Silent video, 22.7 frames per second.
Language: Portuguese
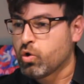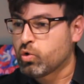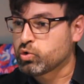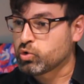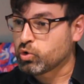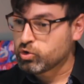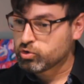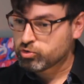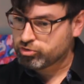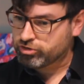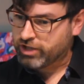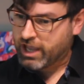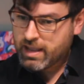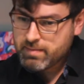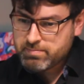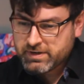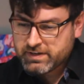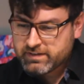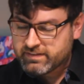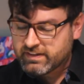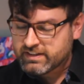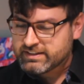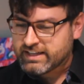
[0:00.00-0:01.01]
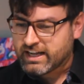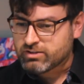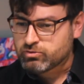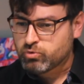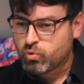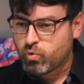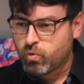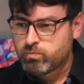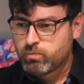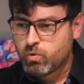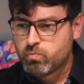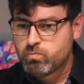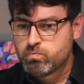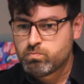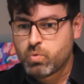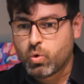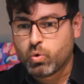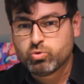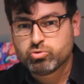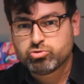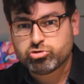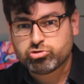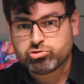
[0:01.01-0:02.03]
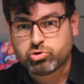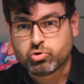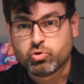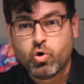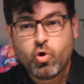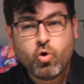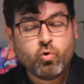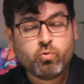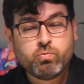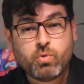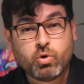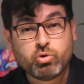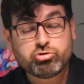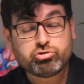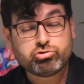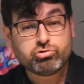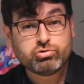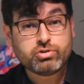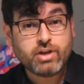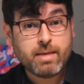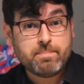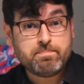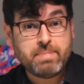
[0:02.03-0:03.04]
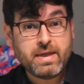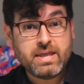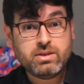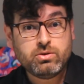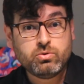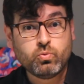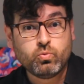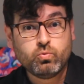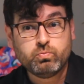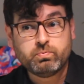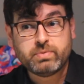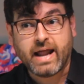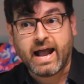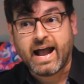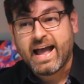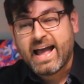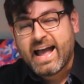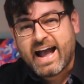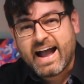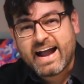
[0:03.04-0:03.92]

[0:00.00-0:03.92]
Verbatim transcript: Cronos é representado como um monstro, um monstro na penumbra,